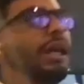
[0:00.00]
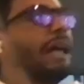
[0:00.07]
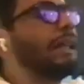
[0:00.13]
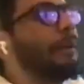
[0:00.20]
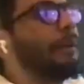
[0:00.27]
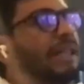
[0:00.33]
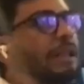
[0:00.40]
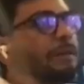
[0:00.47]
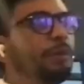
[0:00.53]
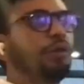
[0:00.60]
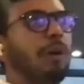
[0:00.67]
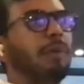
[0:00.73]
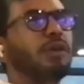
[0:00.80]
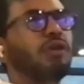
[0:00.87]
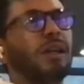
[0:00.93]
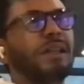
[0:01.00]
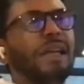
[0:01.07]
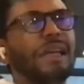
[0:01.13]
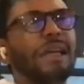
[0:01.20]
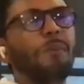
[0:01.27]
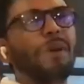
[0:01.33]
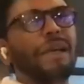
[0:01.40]
Y estos siete meses, pues una
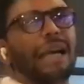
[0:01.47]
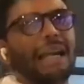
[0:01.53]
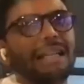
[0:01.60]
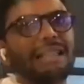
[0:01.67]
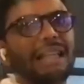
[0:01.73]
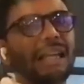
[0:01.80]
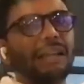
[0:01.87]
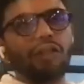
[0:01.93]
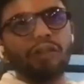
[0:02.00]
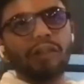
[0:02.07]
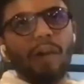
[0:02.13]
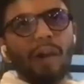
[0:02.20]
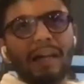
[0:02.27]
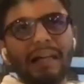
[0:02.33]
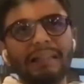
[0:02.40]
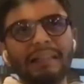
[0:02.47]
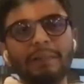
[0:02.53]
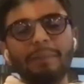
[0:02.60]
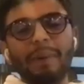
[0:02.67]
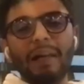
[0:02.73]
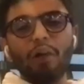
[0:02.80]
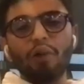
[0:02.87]
persona tiene que aplicar a cientos de
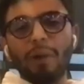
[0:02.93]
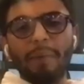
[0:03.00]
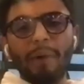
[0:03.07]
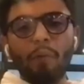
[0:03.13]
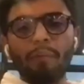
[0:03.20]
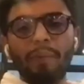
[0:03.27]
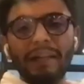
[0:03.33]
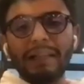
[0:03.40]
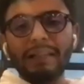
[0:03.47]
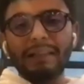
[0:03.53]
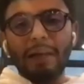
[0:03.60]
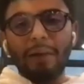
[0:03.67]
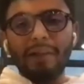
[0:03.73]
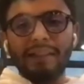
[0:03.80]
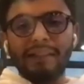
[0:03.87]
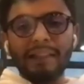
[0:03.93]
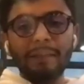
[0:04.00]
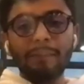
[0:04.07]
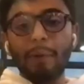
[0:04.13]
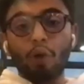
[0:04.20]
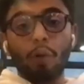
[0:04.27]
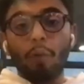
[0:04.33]
vacantes para que lo llamen a un par de
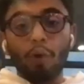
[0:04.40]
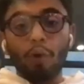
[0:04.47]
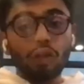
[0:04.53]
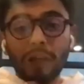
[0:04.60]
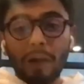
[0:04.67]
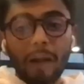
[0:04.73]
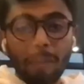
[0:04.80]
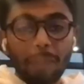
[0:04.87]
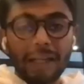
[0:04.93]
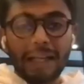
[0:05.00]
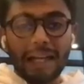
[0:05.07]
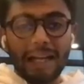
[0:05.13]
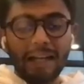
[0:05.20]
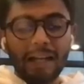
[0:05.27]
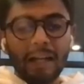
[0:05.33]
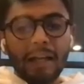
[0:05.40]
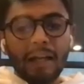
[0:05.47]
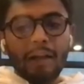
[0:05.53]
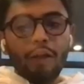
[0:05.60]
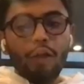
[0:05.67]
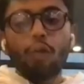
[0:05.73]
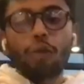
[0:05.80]
entrevistas, pero como no sabe
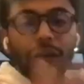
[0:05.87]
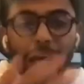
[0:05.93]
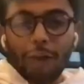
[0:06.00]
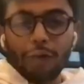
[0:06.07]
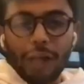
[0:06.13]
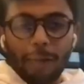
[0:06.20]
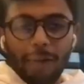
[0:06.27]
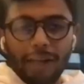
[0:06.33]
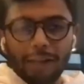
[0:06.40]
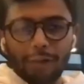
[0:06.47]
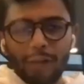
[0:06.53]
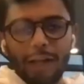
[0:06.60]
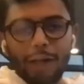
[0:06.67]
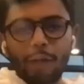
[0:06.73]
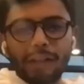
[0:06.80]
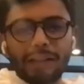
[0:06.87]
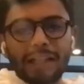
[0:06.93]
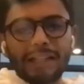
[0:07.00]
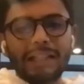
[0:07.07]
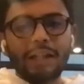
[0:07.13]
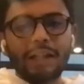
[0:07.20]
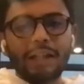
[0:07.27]
aplicar, nunca lo llaman,
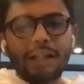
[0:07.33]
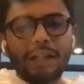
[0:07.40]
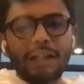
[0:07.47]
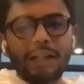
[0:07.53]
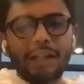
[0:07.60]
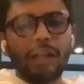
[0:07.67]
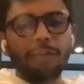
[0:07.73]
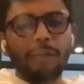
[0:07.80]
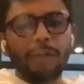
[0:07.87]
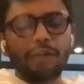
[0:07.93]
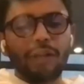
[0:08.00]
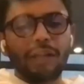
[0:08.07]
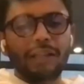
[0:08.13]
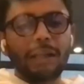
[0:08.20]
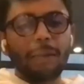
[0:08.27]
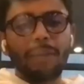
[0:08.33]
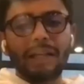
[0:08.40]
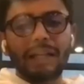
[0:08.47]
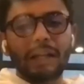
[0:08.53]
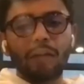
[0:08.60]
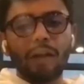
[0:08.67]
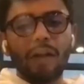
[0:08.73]
entonces el 95% de las
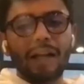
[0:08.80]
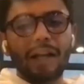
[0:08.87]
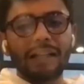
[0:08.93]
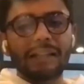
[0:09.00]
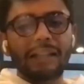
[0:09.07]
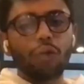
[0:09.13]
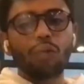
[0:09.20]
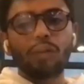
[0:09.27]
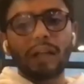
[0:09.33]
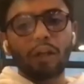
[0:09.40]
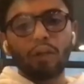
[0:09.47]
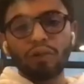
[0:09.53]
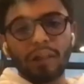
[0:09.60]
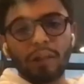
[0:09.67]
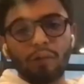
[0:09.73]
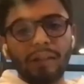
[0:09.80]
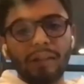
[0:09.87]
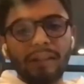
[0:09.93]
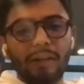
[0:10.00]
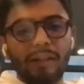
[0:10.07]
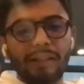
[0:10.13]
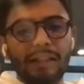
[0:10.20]
personas que aplican una vacante nunca
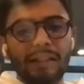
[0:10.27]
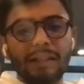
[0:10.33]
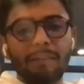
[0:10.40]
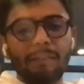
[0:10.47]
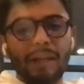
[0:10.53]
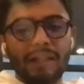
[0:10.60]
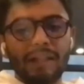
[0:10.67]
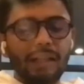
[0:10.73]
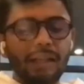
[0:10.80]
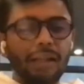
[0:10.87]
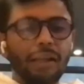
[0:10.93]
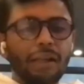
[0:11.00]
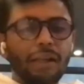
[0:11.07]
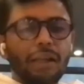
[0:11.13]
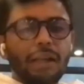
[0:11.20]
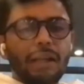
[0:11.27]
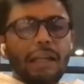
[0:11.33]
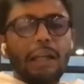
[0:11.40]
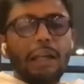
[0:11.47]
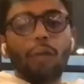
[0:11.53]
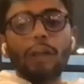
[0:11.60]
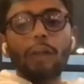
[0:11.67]
consiguen una entrevista en esa empresa.
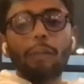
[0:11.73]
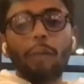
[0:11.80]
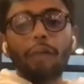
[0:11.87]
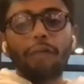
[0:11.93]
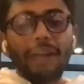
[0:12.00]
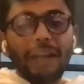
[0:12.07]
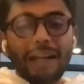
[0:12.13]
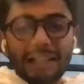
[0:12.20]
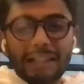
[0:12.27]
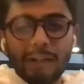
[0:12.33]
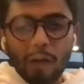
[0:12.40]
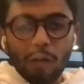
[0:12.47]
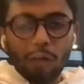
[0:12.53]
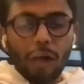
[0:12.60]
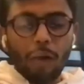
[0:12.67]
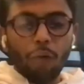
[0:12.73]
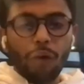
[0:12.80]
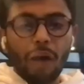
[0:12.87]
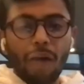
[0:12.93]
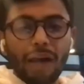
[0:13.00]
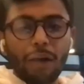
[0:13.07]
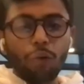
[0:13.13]
Y cuando por fin reciben
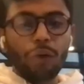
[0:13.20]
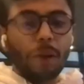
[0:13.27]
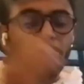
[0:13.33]
una,